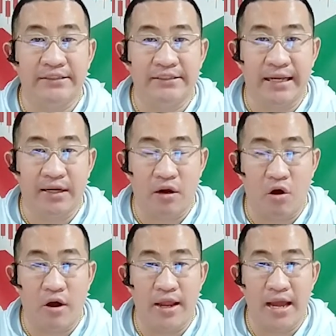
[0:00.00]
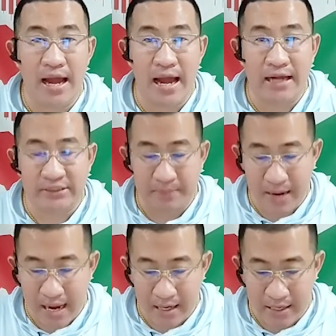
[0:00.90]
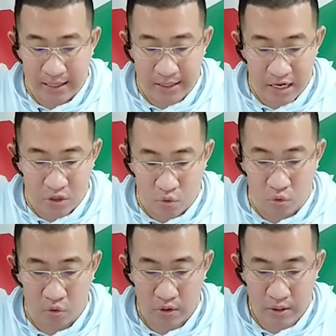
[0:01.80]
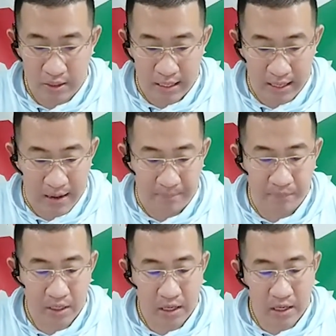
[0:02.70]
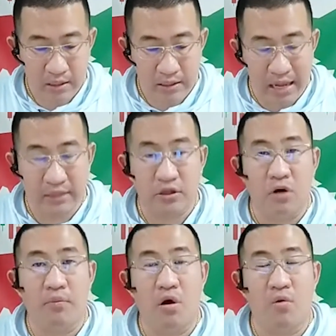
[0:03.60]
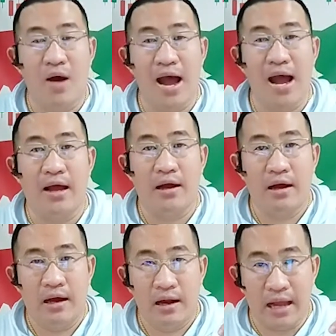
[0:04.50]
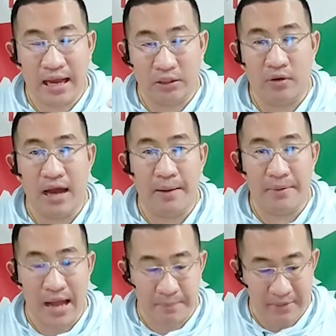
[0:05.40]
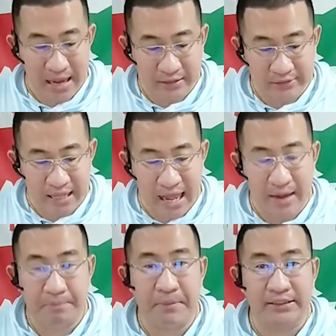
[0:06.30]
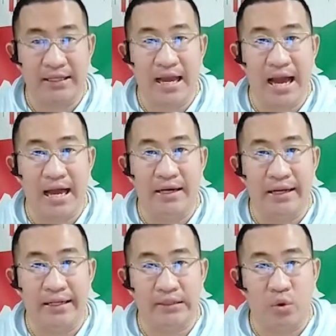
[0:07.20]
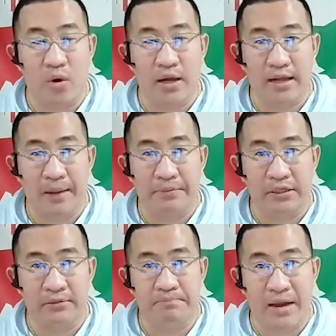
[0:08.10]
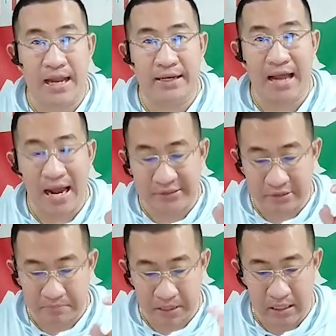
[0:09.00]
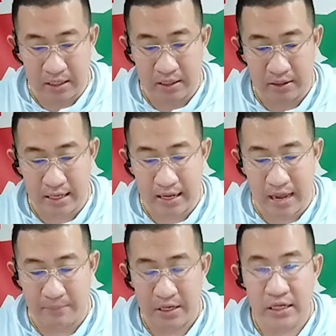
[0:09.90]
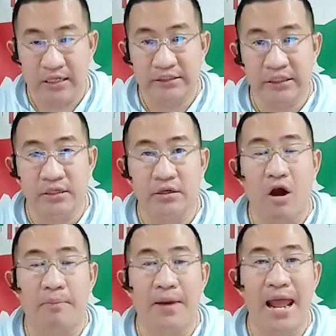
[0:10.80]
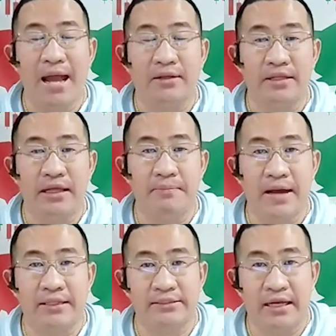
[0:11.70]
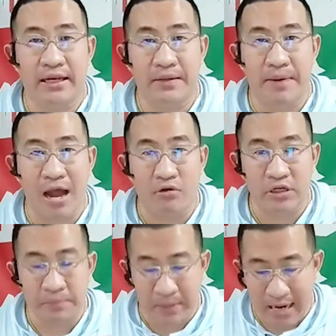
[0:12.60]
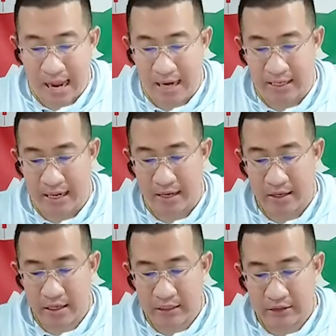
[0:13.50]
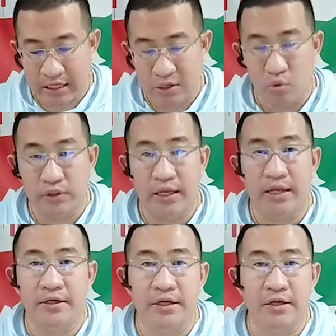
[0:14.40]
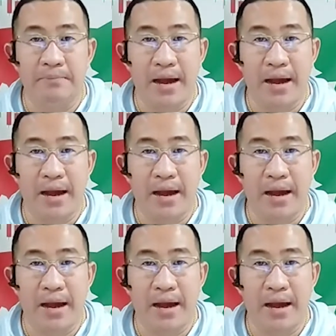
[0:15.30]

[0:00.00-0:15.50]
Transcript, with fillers: 1,755 เหรียญได้อยู่นะครับ ยังต้องมองว่าราคาทองคำครับ ยังสร้างปฏิหารดีตัวกลับขึ้นไปได้เสมอนะครับ ซึ่งกรอบแรกที่มันจะรีบาวขึ้นไปได้เนี่ยจะอยู่ที่